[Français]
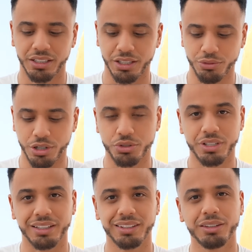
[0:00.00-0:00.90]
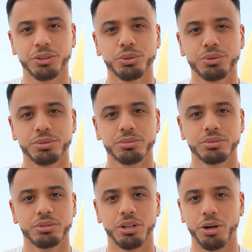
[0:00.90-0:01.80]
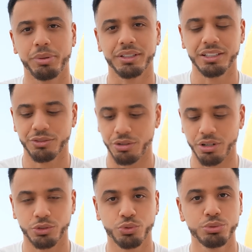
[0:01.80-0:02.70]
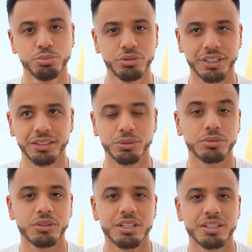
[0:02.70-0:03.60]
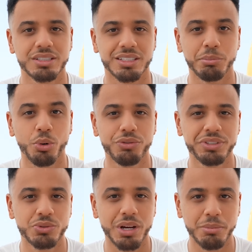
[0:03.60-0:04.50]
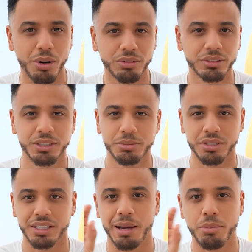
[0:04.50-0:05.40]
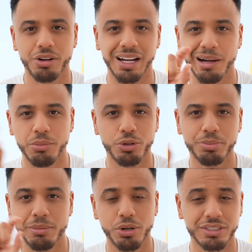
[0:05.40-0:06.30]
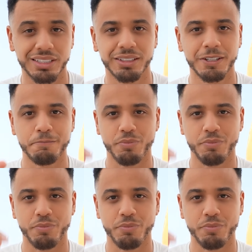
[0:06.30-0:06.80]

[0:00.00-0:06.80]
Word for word: Ils vont rajouter un tas de trucs dans leur planning, ils vont avoir tout bouqué, donc c'est beau visuellement, parce qu'il y a bloc A, bloc B, bloc C,